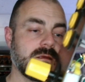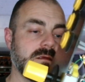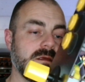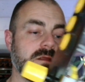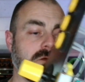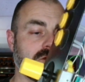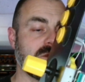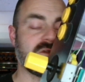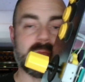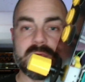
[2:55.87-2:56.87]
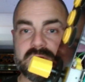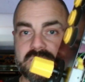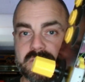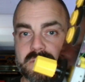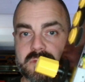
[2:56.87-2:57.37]
il transmet sa
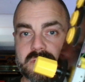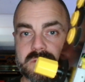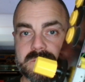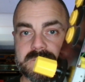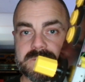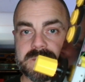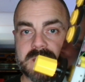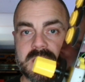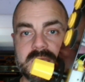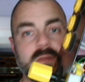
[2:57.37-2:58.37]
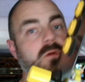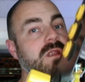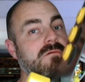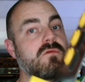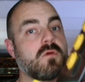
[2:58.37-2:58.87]
position au jeu. Et donc
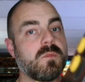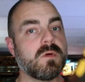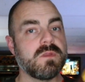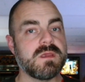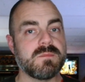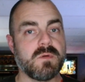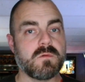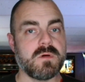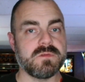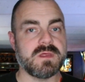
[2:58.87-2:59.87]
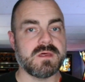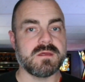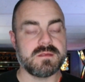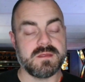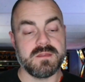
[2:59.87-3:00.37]
là, vous comprenez pourquoi on a
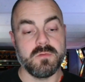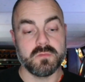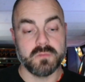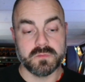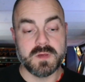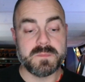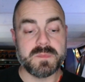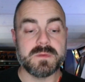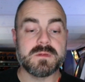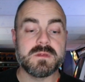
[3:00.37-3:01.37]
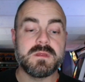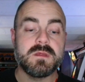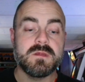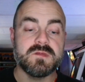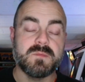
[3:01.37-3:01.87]
un octotop
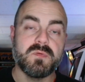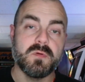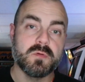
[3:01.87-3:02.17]
c'est que pour le